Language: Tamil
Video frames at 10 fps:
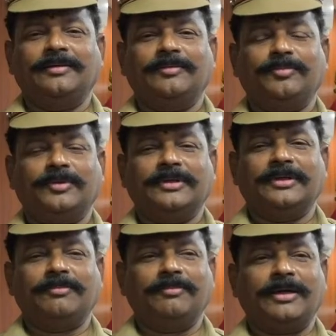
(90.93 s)
இப்போது
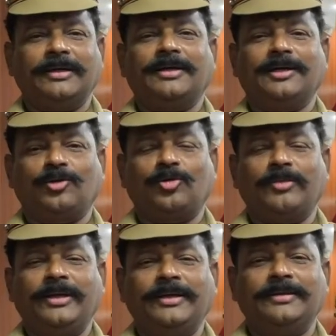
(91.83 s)
மாடர்ன் கண்ட்ரோல்
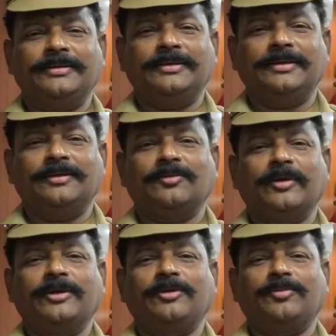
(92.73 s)
ரூமில்
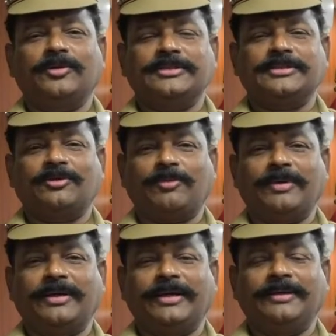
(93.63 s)
கொடிங்கூர் போலீஸ் ஸ்டேஷன் ஒர்க்
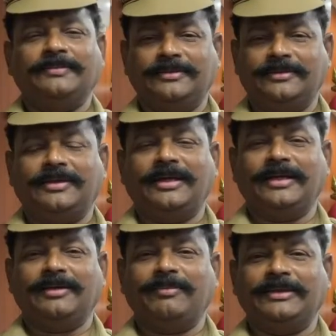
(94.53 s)
பண்ணுறேன்
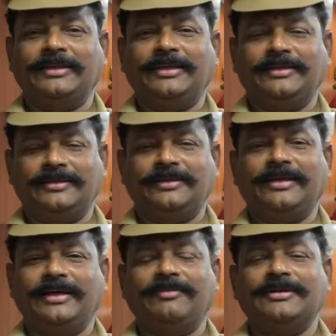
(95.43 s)
நாளைக்கு எனக்கு பர்த்டே
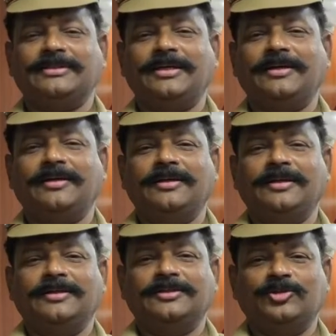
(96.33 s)
இன்றைக்கி அட்வான்ஸாக
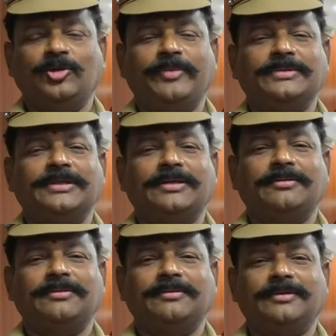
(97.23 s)
சிஓபி
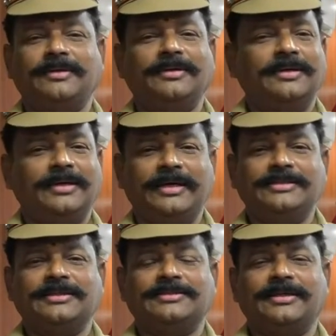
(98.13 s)
சாரும்
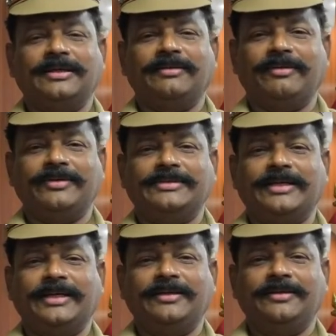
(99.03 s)
அடிஷ்னல் சாரும் இன்றைக்கி வர
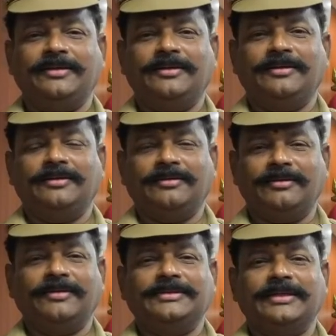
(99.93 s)
வச்சாங்க
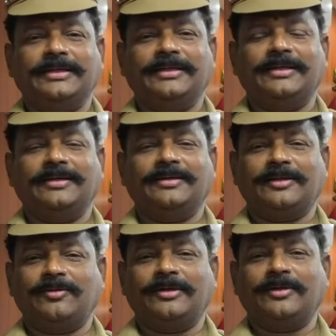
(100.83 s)
வர வச்சு எங்களை
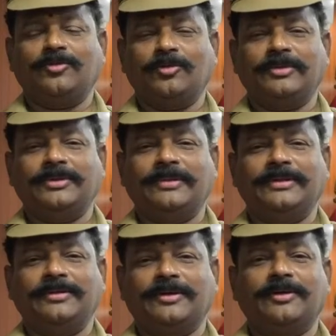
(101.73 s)
எங்களுடைய குடும்பத்தை
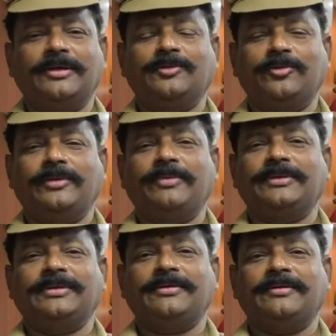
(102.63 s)
பற்றியும் எங்களுடைய டியூட்டியை
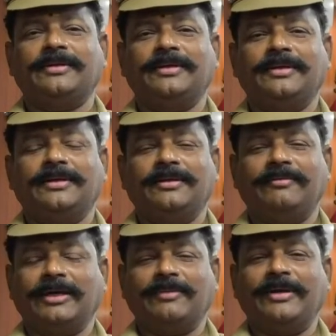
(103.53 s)
பற்றியும்
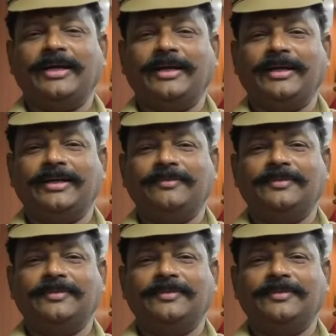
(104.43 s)
விளக்கமாக கேட்டாங்க